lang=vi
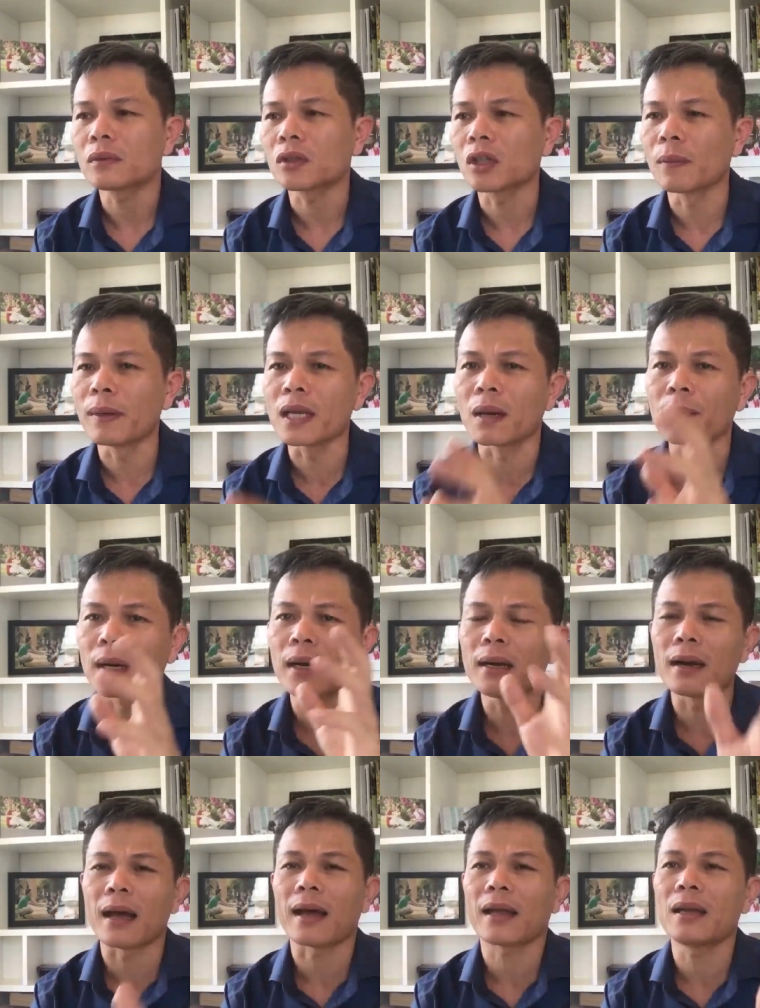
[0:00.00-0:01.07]
thì bây giờ mình đi
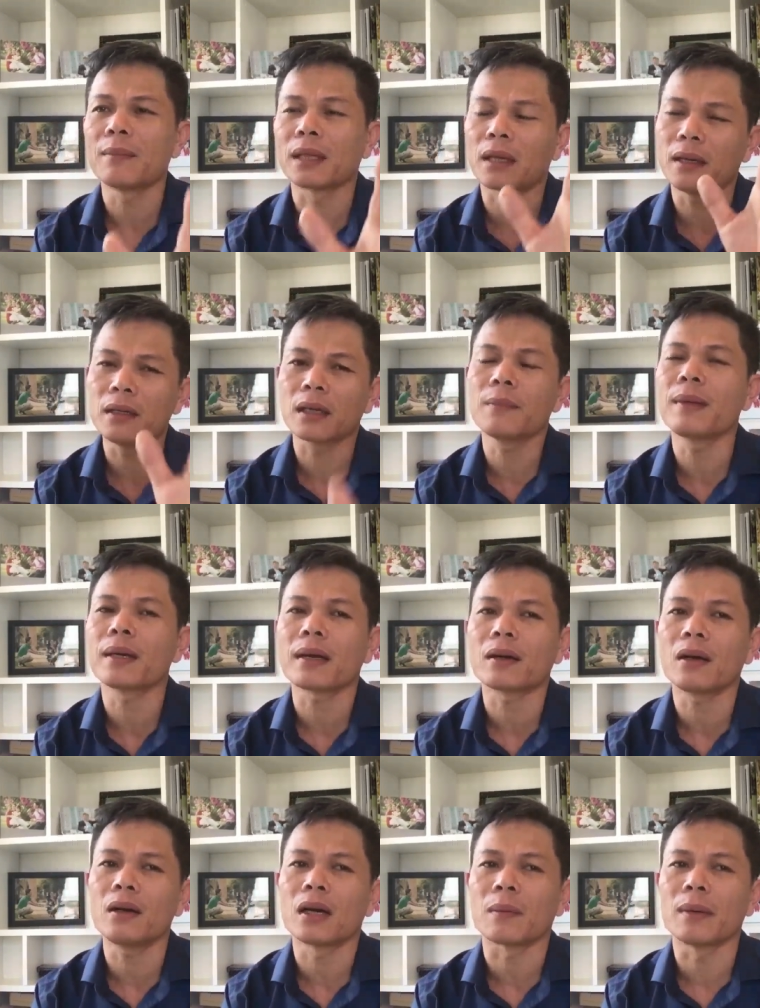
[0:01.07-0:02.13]
lại mình thấy những cái miếng đất
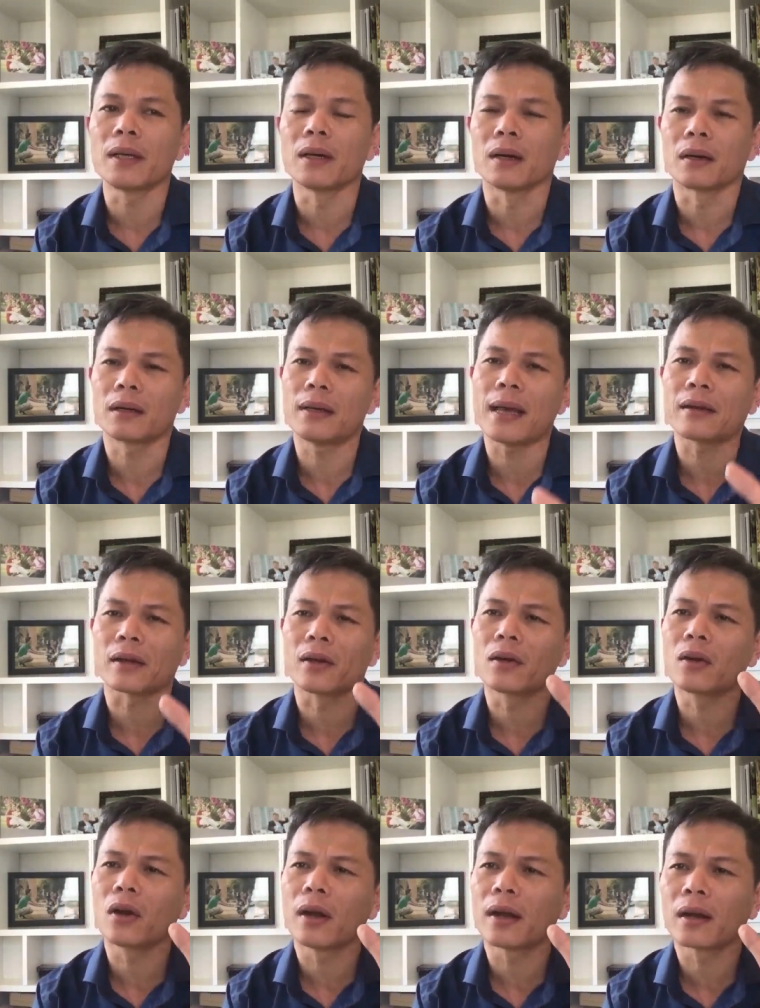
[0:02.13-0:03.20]
đó là bây giờ cái giá trị nó
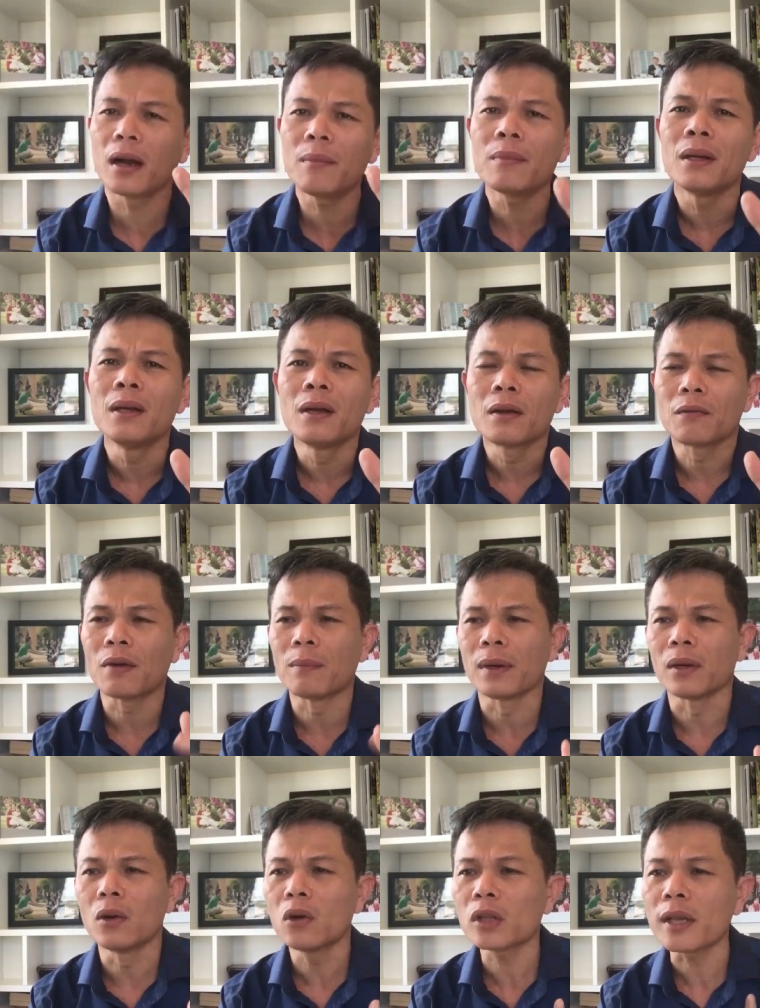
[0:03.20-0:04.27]
ghê gớm và
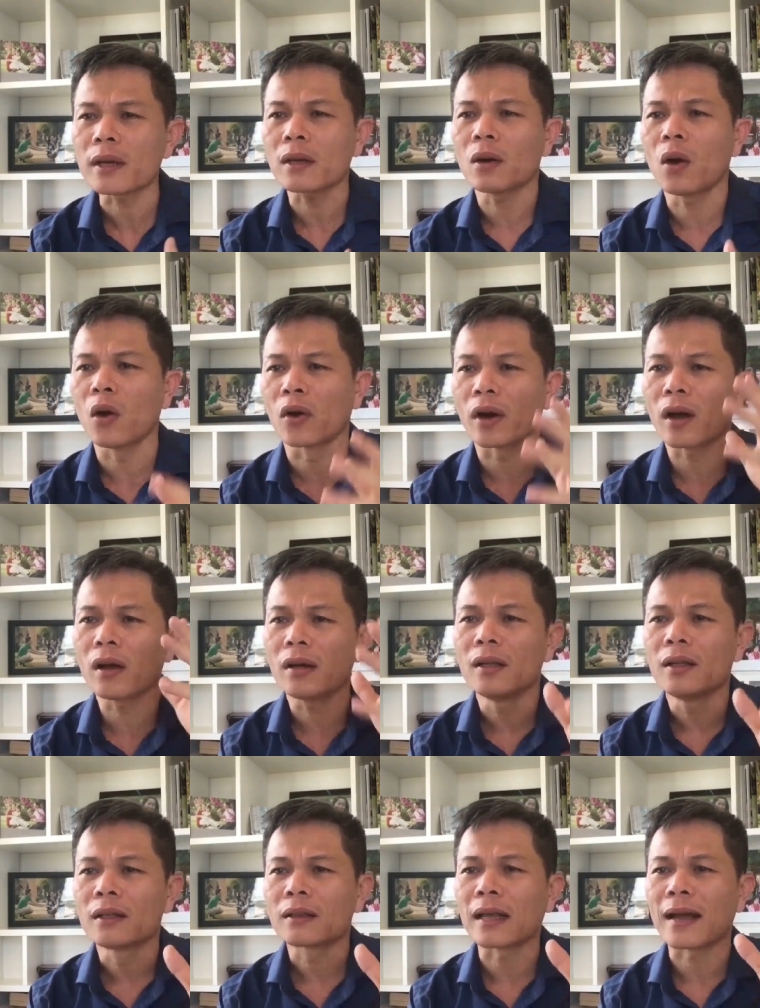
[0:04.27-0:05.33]
mình nuối tiếc hồi đó
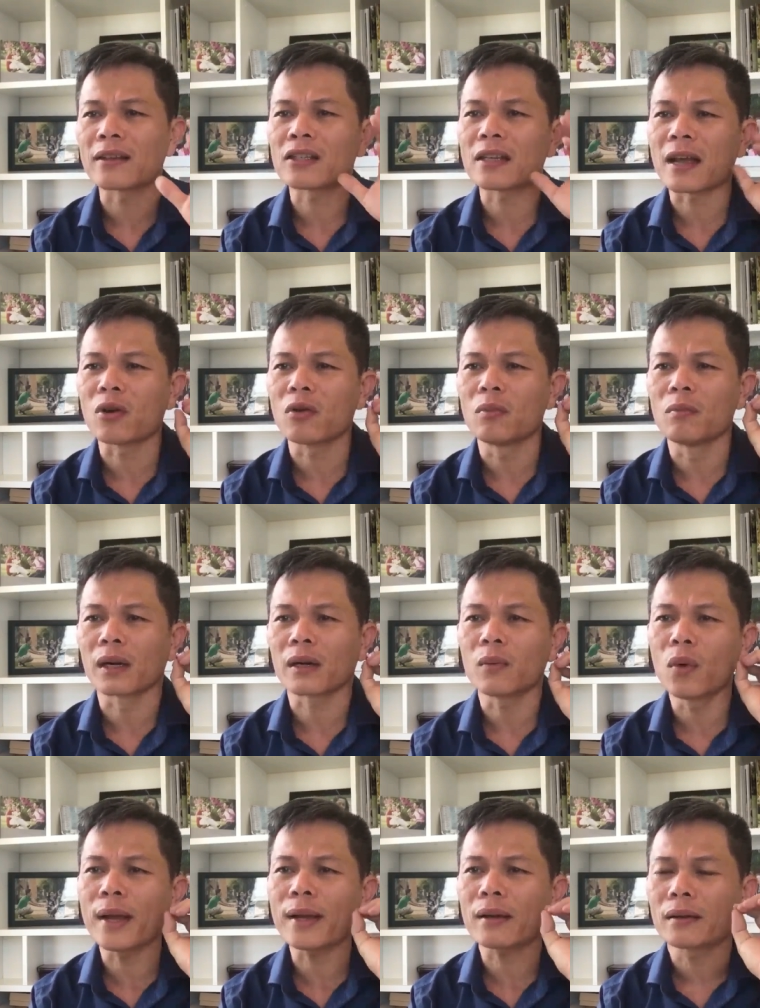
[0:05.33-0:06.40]
tại sao mình
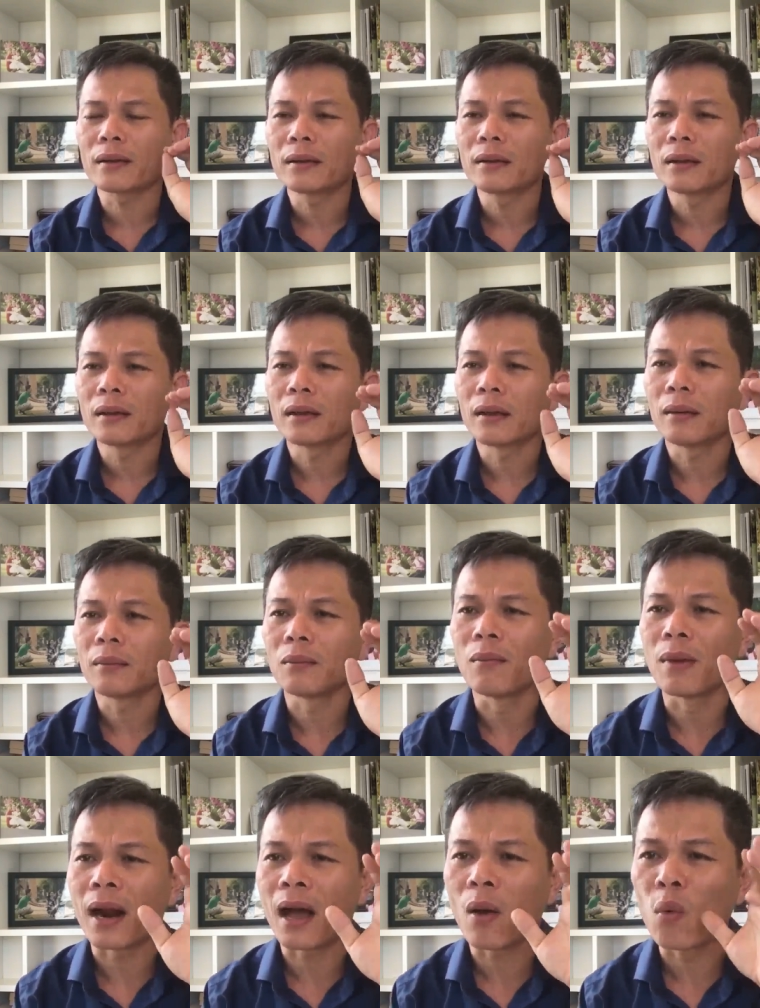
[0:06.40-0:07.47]
không quyết
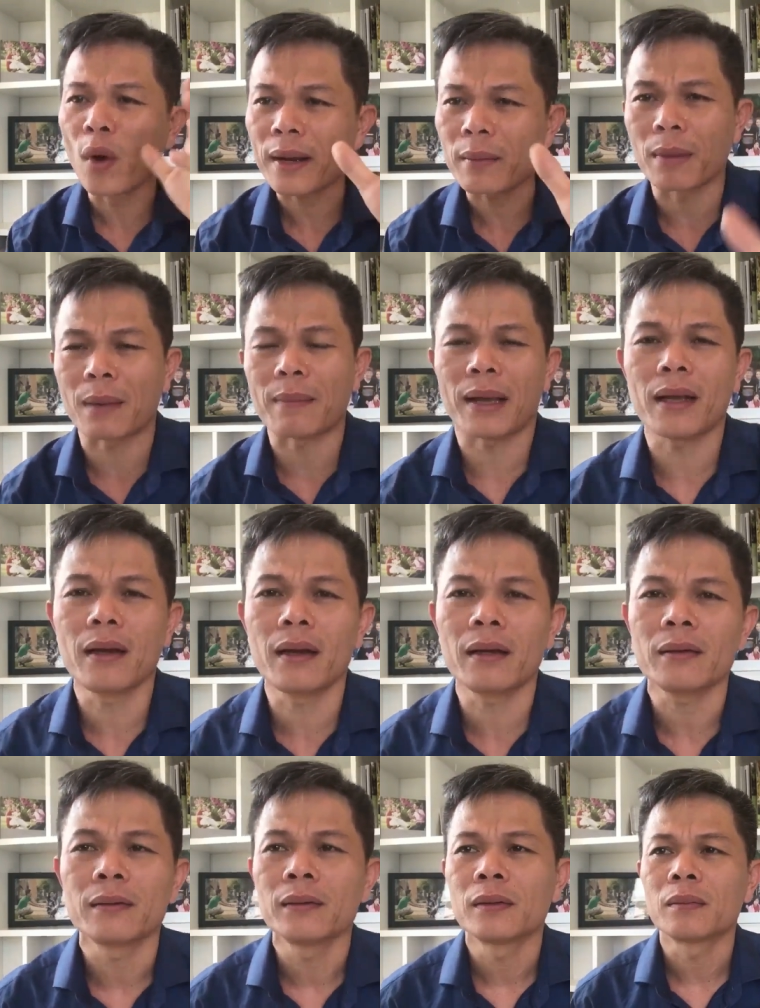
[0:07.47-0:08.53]
mình không quyết mạnh mẽ
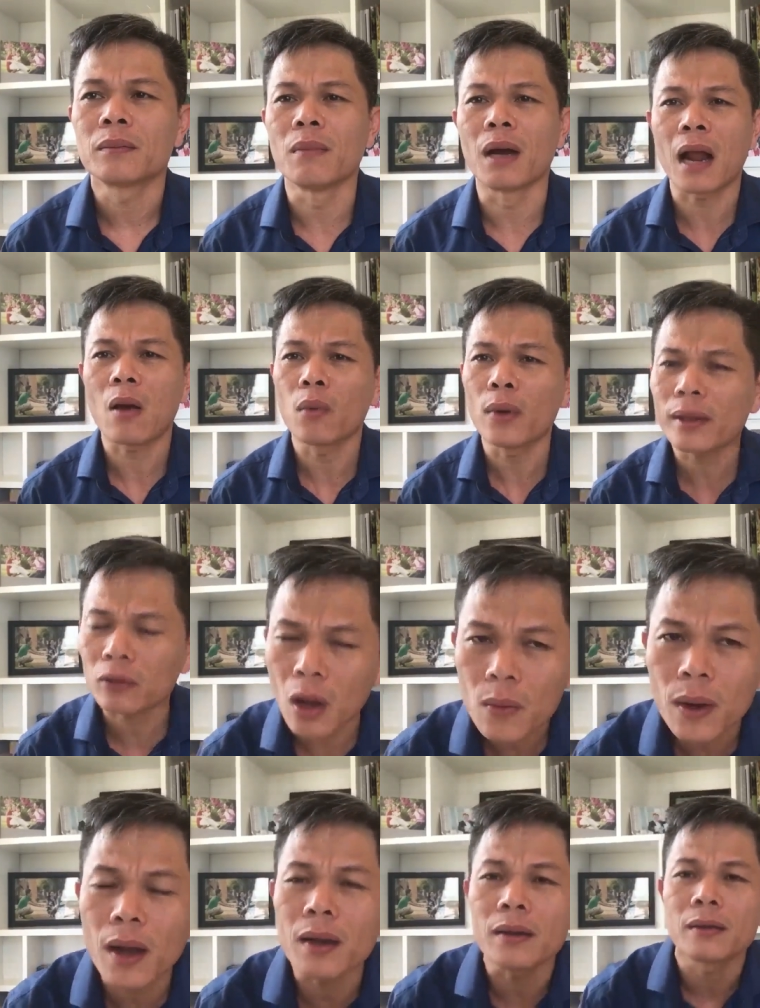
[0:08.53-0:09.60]
hơn mình không quyết
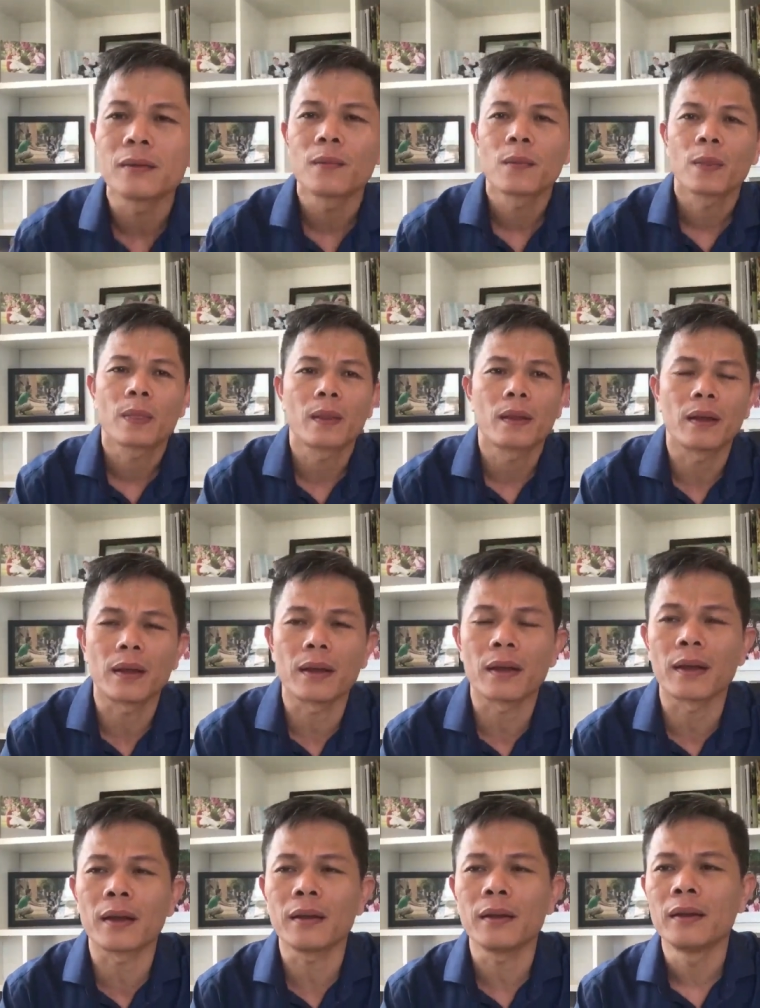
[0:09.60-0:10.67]
tốt hơn
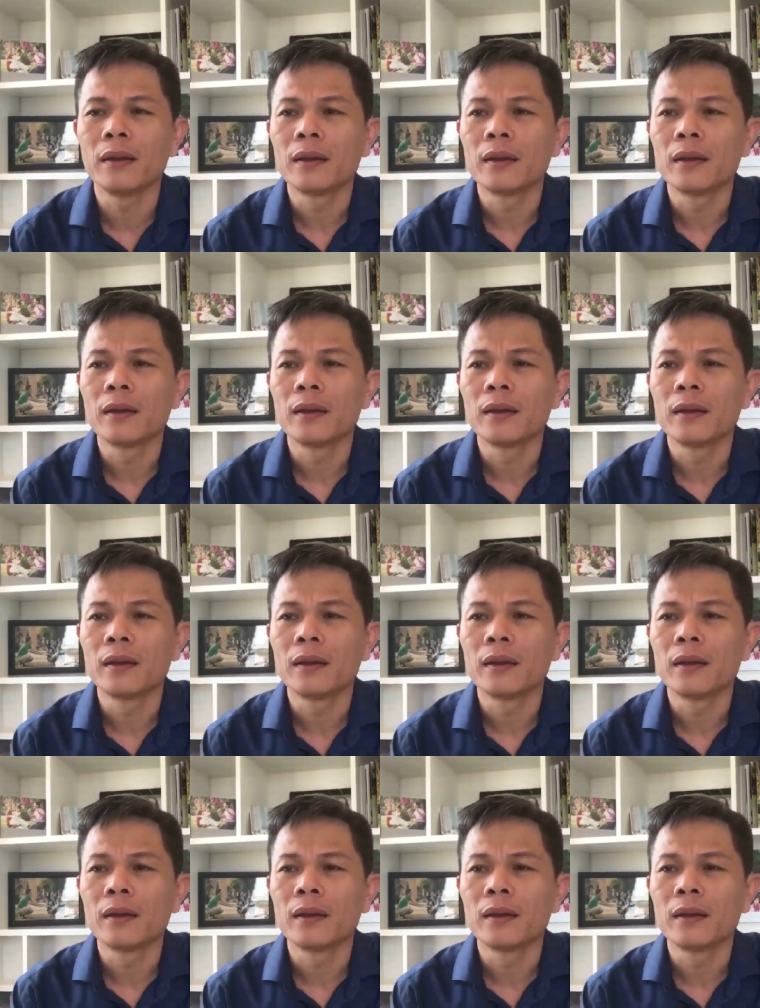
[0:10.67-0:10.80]
à,